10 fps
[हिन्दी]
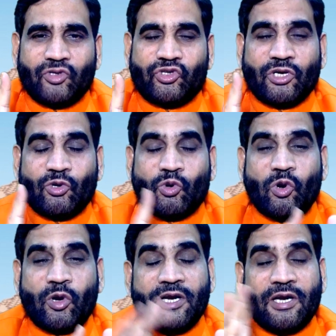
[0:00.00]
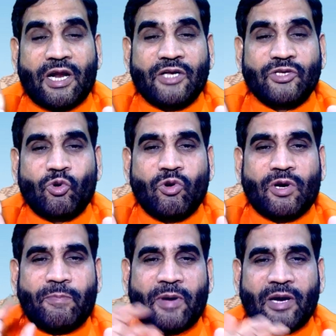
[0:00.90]
जिनको इन राजयोगों का
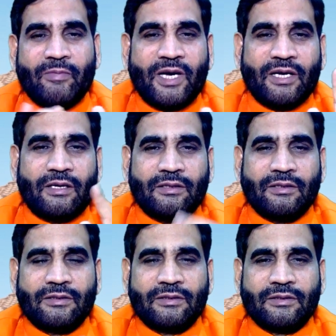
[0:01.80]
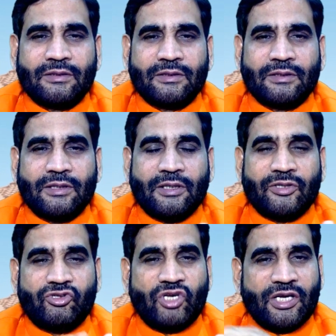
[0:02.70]
फल मिलेगा
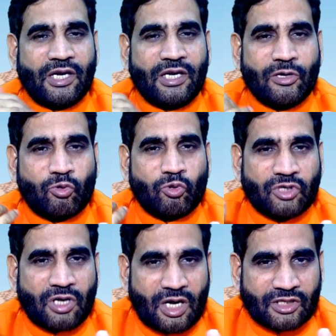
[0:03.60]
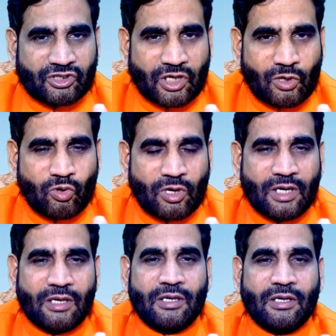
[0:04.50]
जिनके लिए कुछ अच्छा होगा
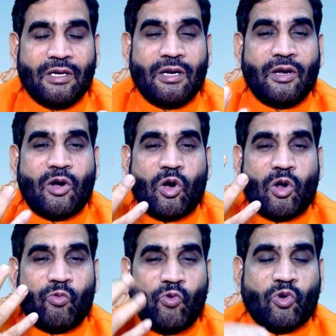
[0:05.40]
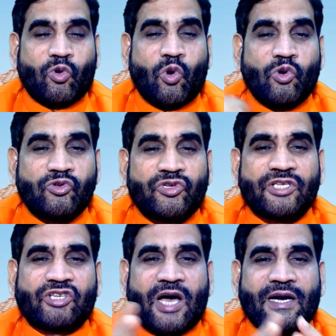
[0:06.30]
और वो कौन सी
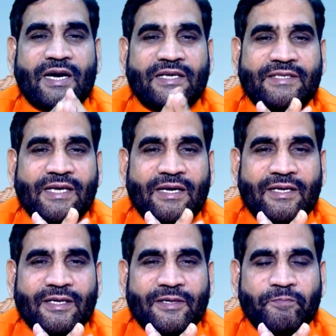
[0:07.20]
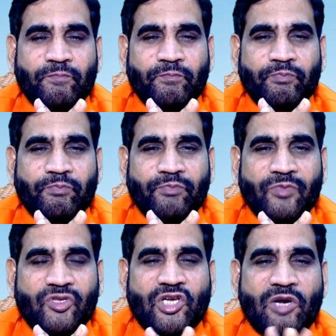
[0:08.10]
चार राशियां हैं
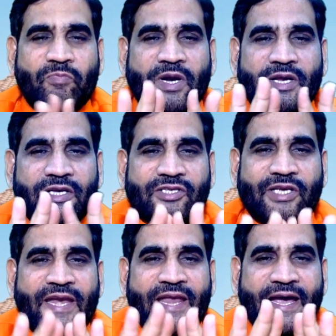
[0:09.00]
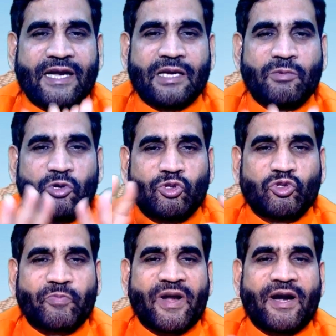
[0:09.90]
जिन पर इसके नेगेटिव और
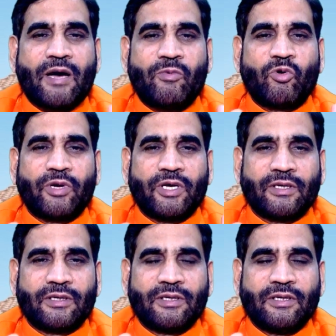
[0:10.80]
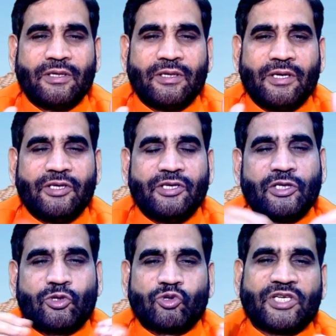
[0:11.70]
दुष्परिणाम होंगे ये
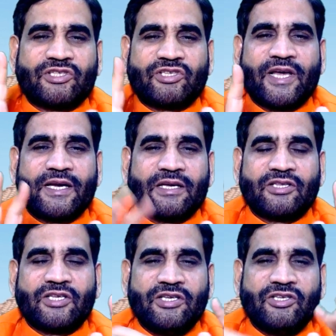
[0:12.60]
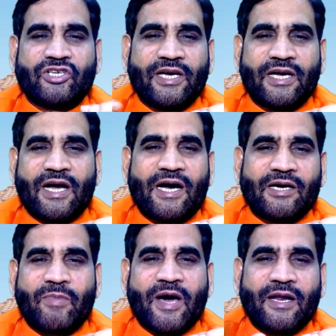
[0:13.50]
तो सत्य है कि तीन छ आठ
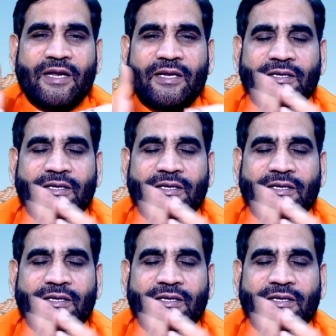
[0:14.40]
बारह